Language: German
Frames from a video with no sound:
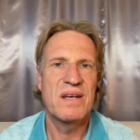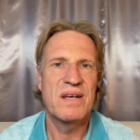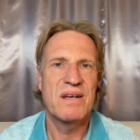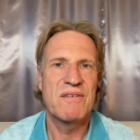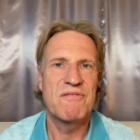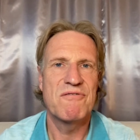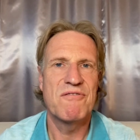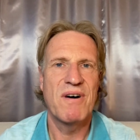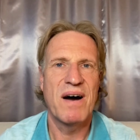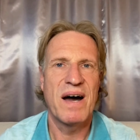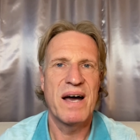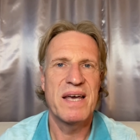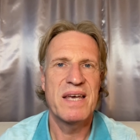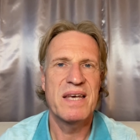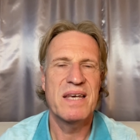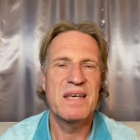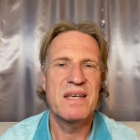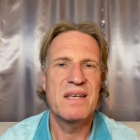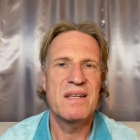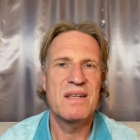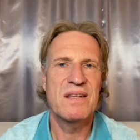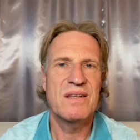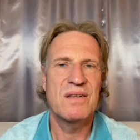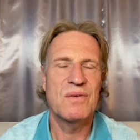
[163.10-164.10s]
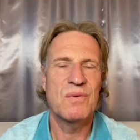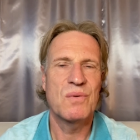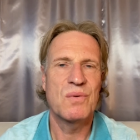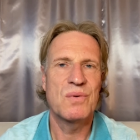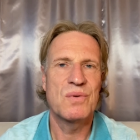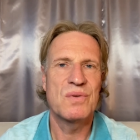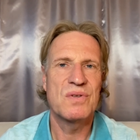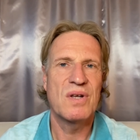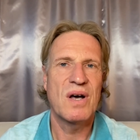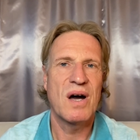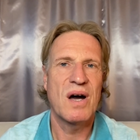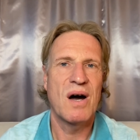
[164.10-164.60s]
weichen
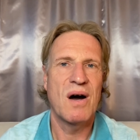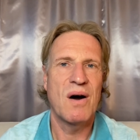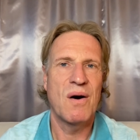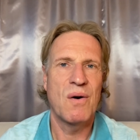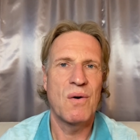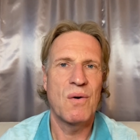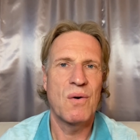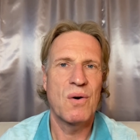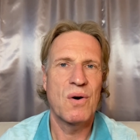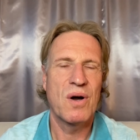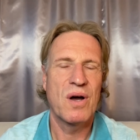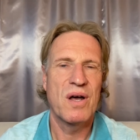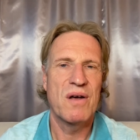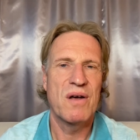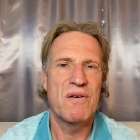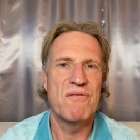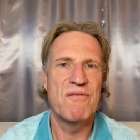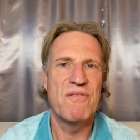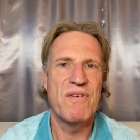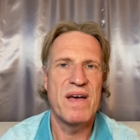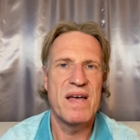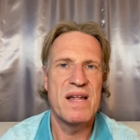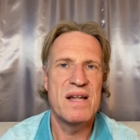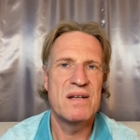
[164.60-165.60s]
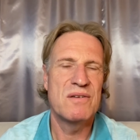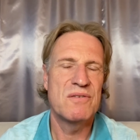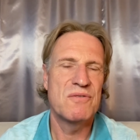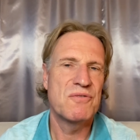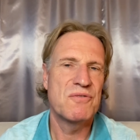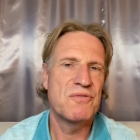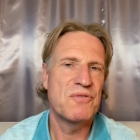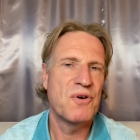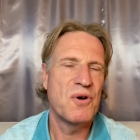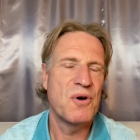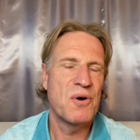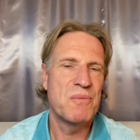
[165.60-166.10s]
und auch
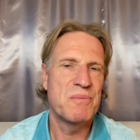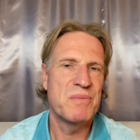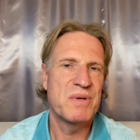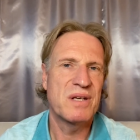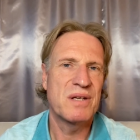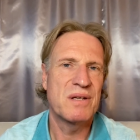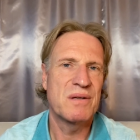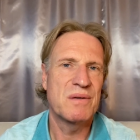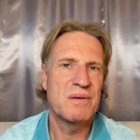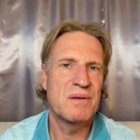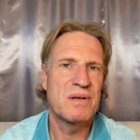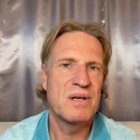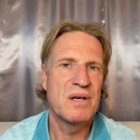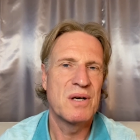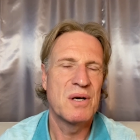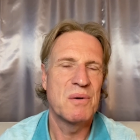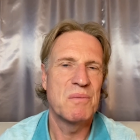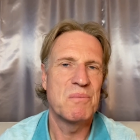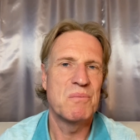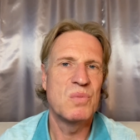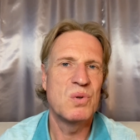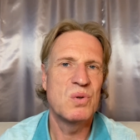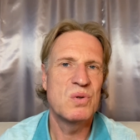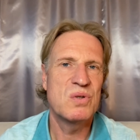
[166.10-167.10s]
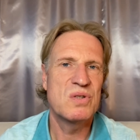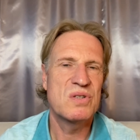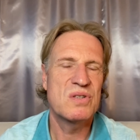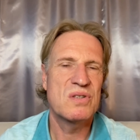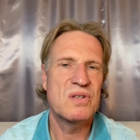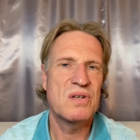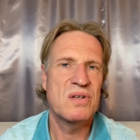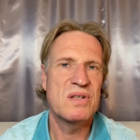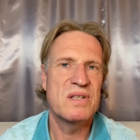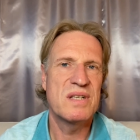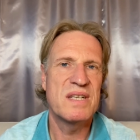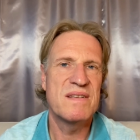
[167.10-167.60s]
wellenförmigen
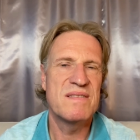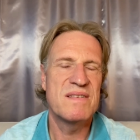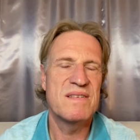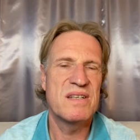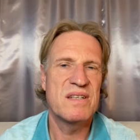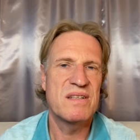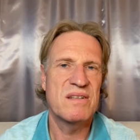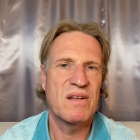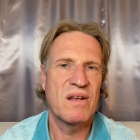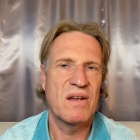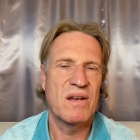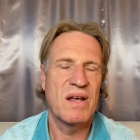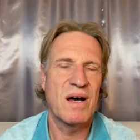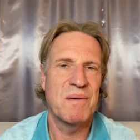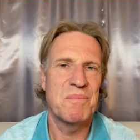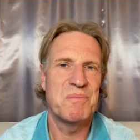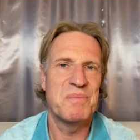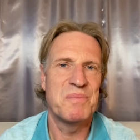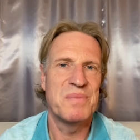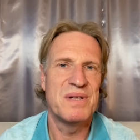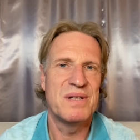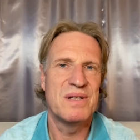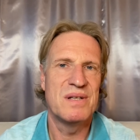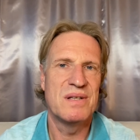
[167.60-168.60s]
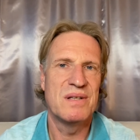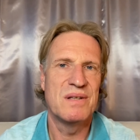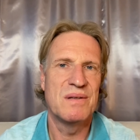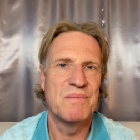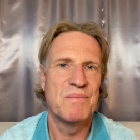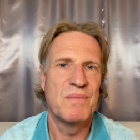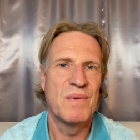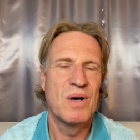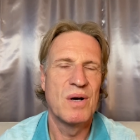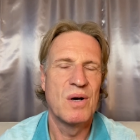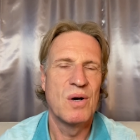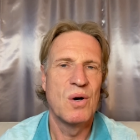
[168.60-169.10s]
Muster, die sich dann abbilden.
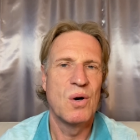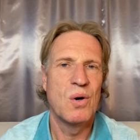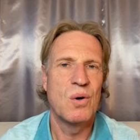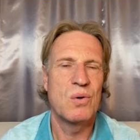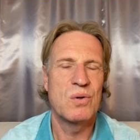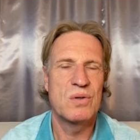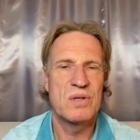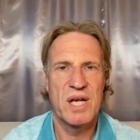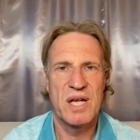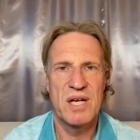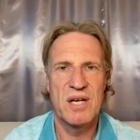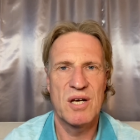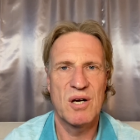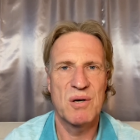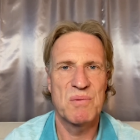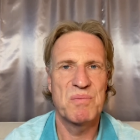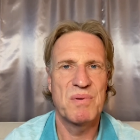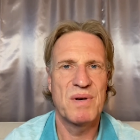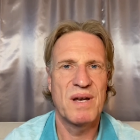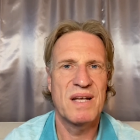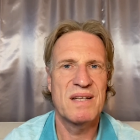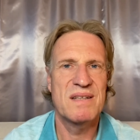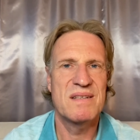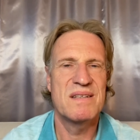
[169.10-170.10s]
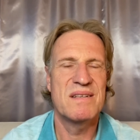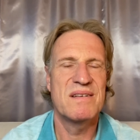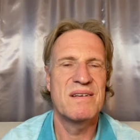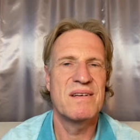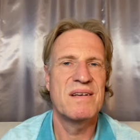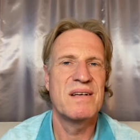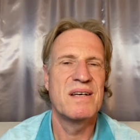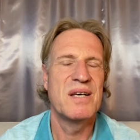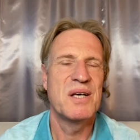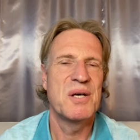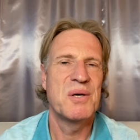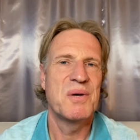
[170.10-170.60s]
Und je nach Platte
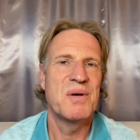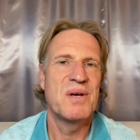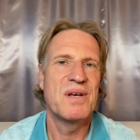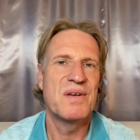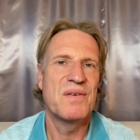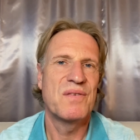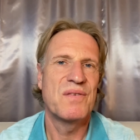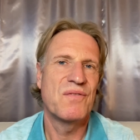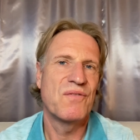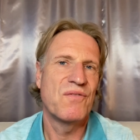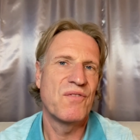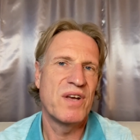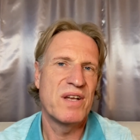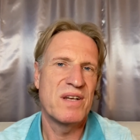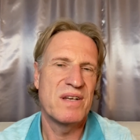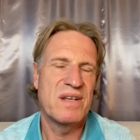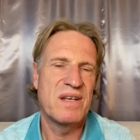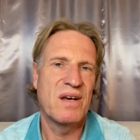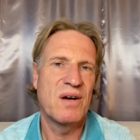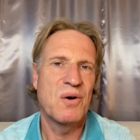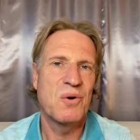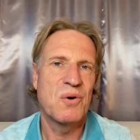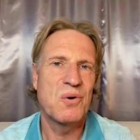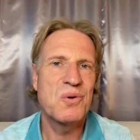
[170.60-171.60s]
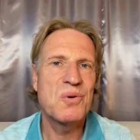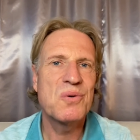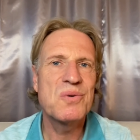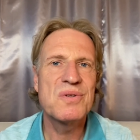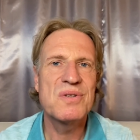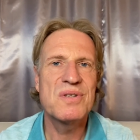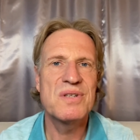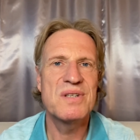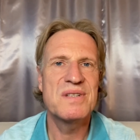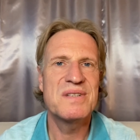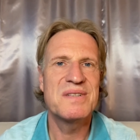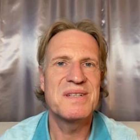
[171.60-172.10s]
wenn die rund
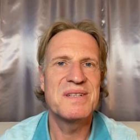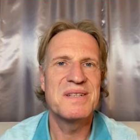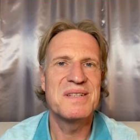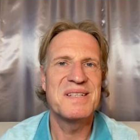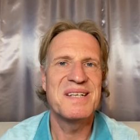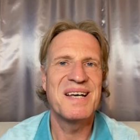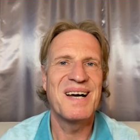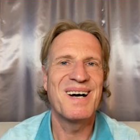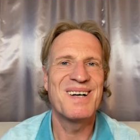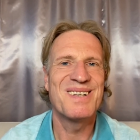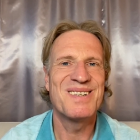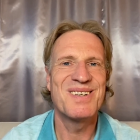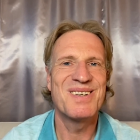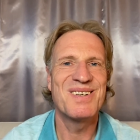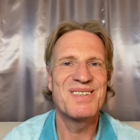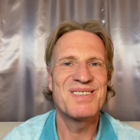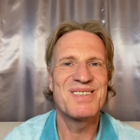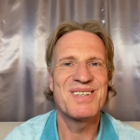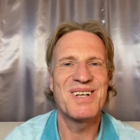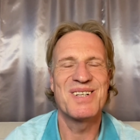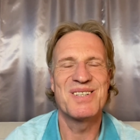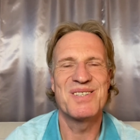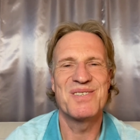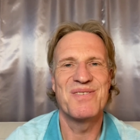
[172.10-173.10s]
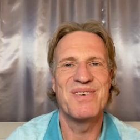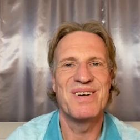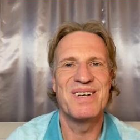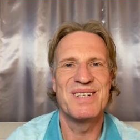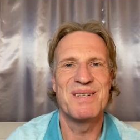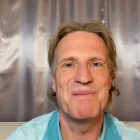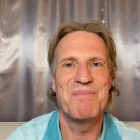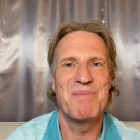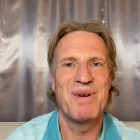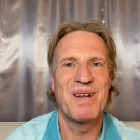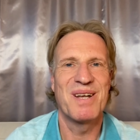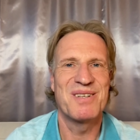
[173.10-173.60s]
ist, sind die anders, als wenn die
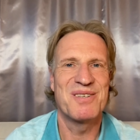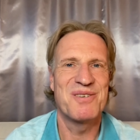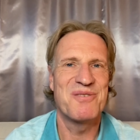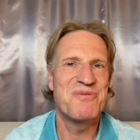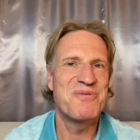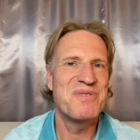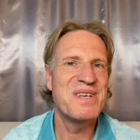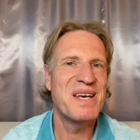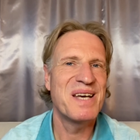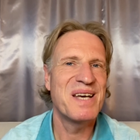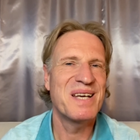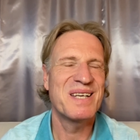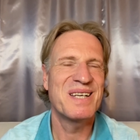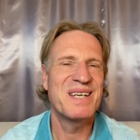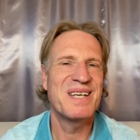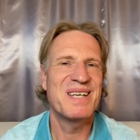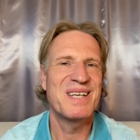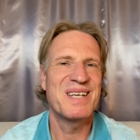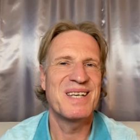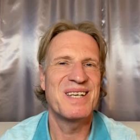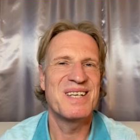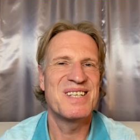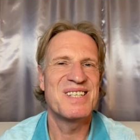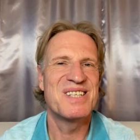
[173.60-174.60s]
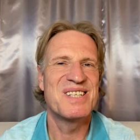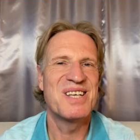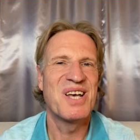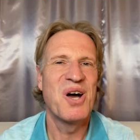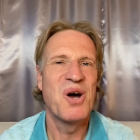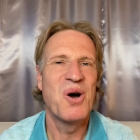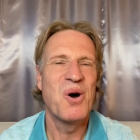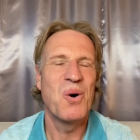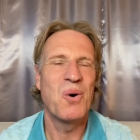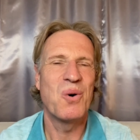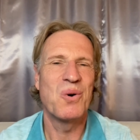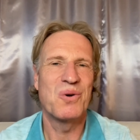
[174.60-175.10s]
Platte viereckig ist.
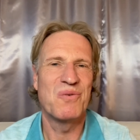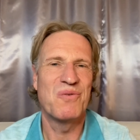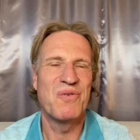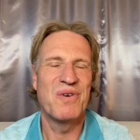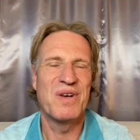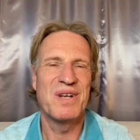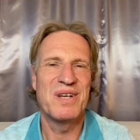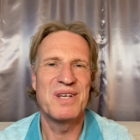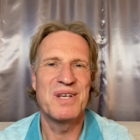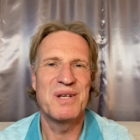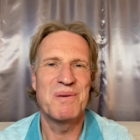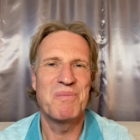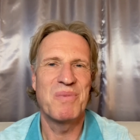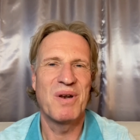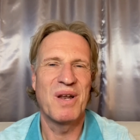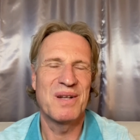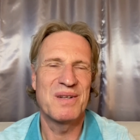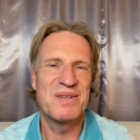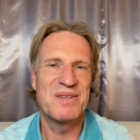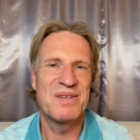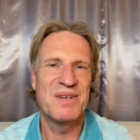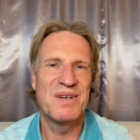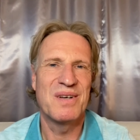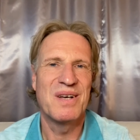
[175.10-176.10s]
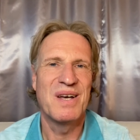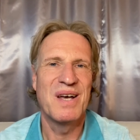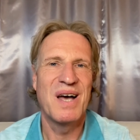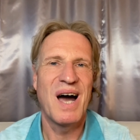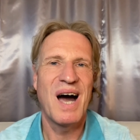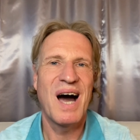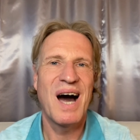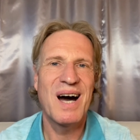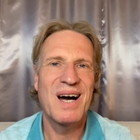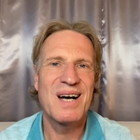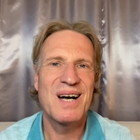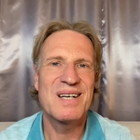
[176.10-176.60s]
Und wenn die Platte
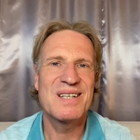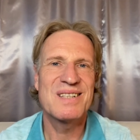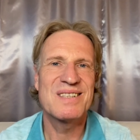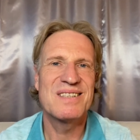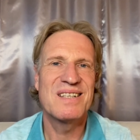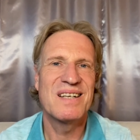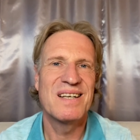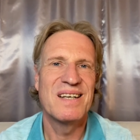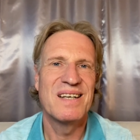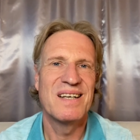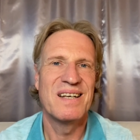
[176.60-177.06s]
acht